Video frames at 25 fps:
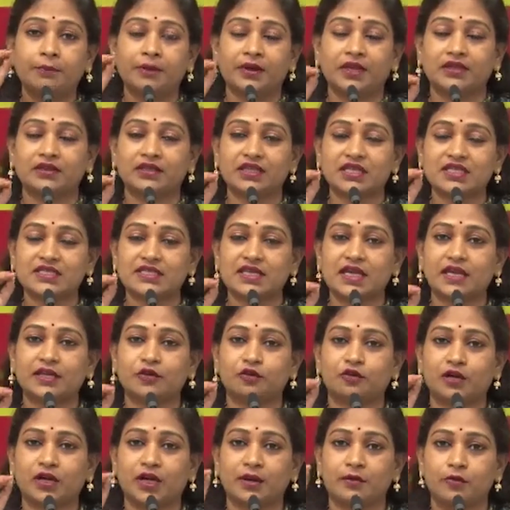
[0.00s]

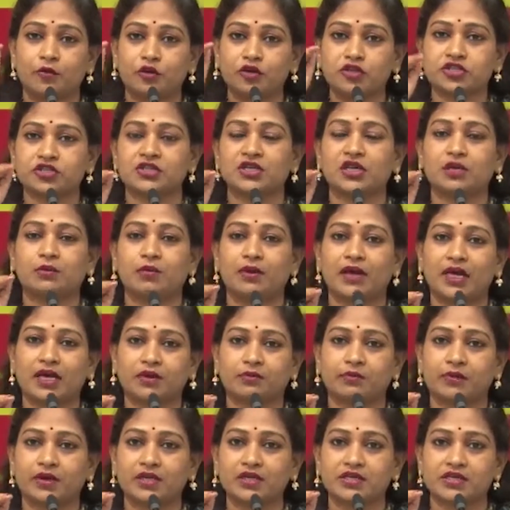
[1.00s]
ప్రతిసారి కూడా ఎమోషనల్
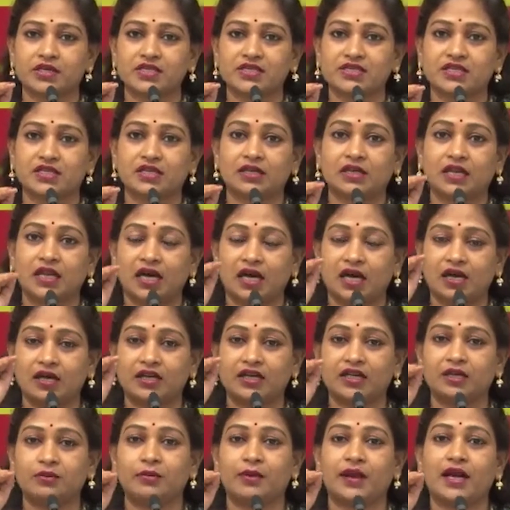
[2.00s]
బ్లాక్మెయిల్ చేసి నా
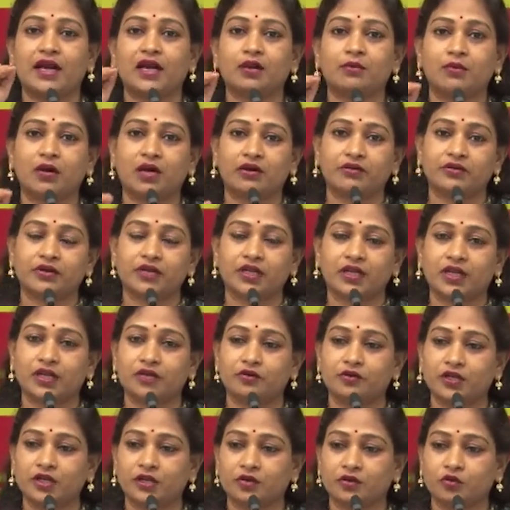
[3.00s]
నీ మేనమావుని
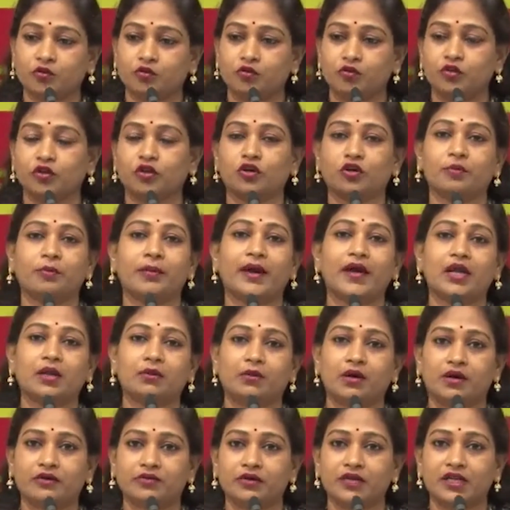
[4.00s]
నేను నీ కూడుకు
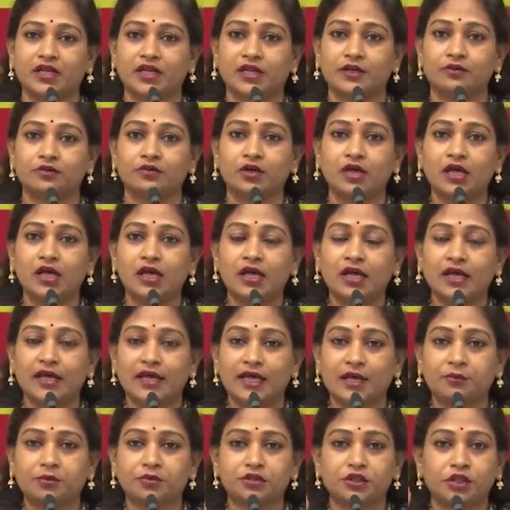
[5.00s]
మేనమావుని నేను
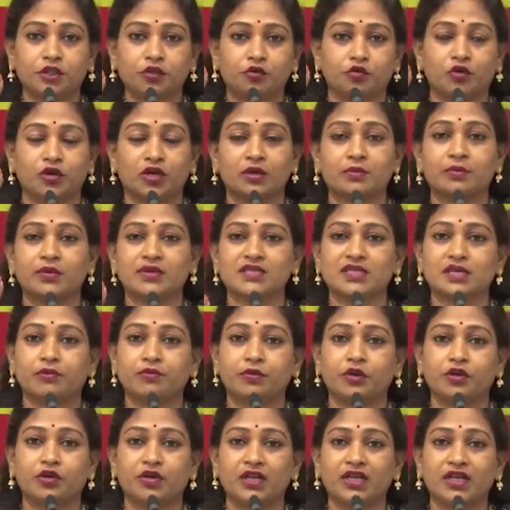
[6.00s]
లేకపోతే నీ కుటుంబ
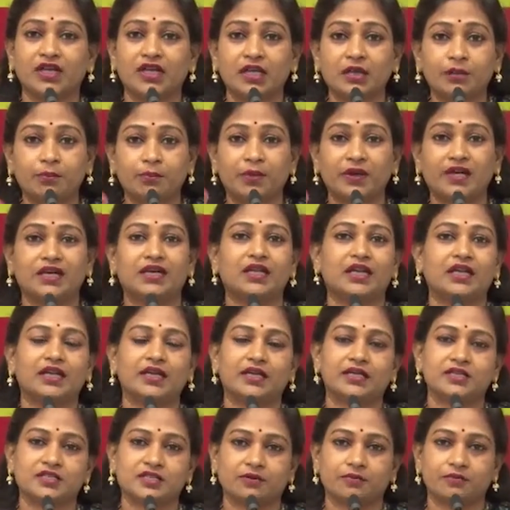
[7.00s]
సభ్యుడిని నీ
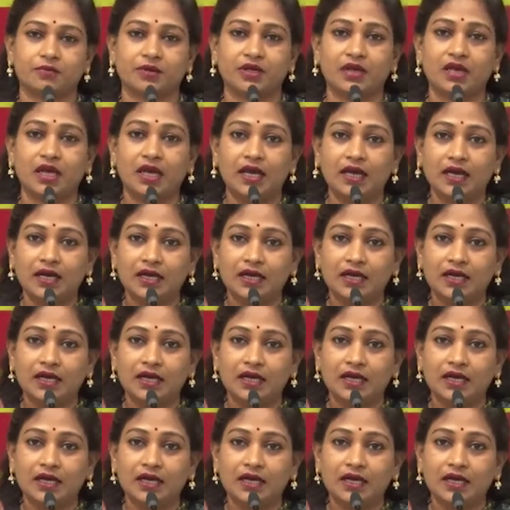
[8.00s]
బిడ్డనే అని చెప్పి